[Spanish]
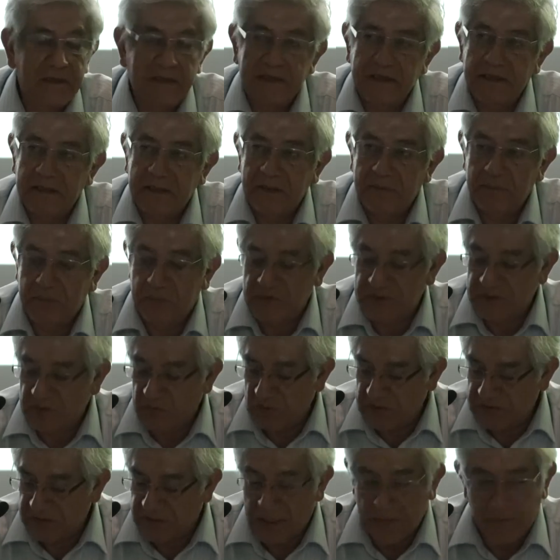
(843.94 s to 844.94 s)
eh, pues
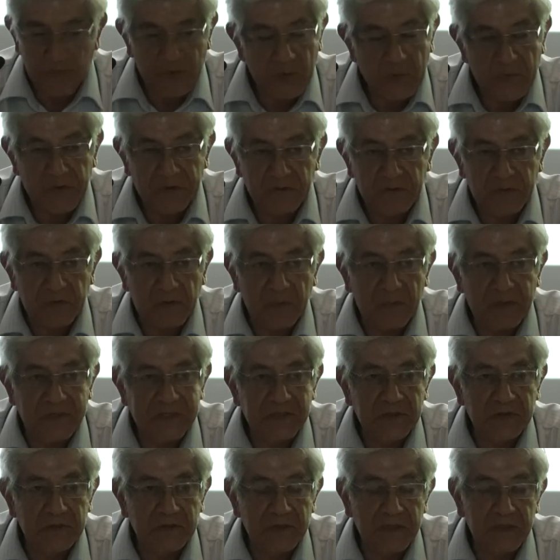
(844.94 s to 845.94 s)
nuestra propia
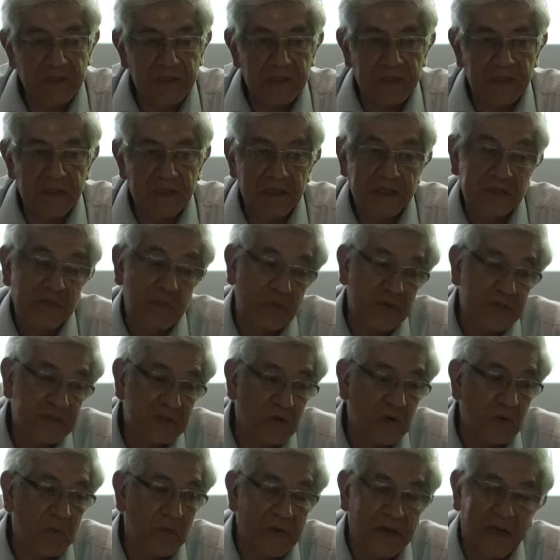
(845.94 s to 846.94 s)
información y después
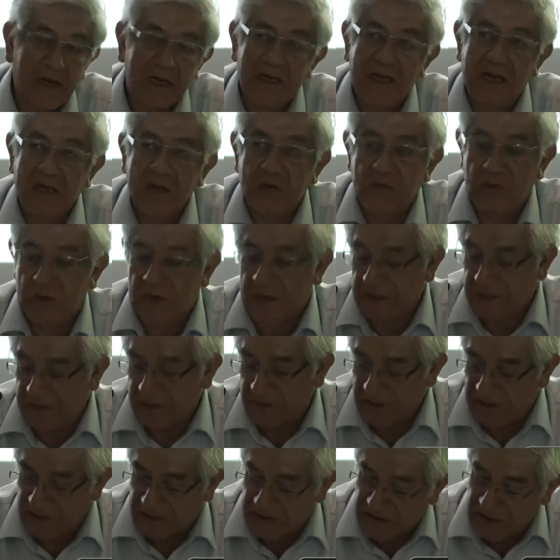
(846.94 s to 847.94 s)
compararla con la que
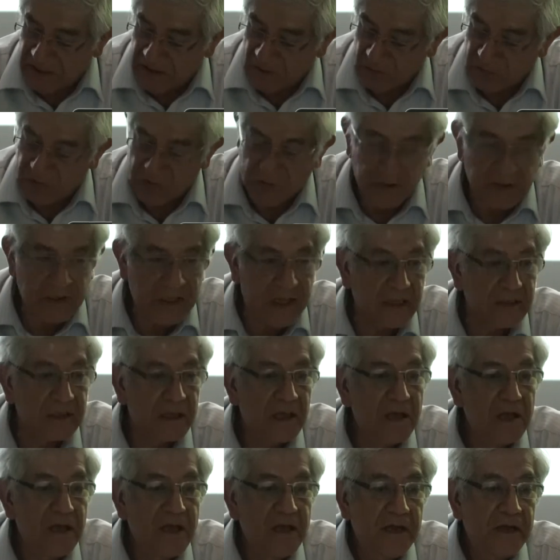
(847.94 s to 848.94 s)
tiene la
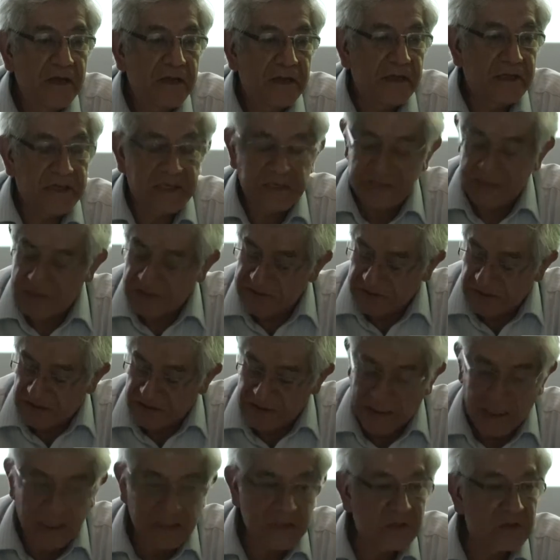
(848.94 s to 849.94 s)
autoridad y este es el
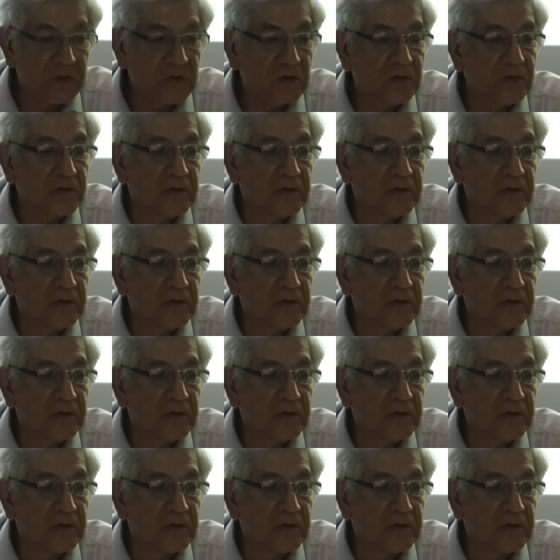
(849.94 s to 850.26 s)
caso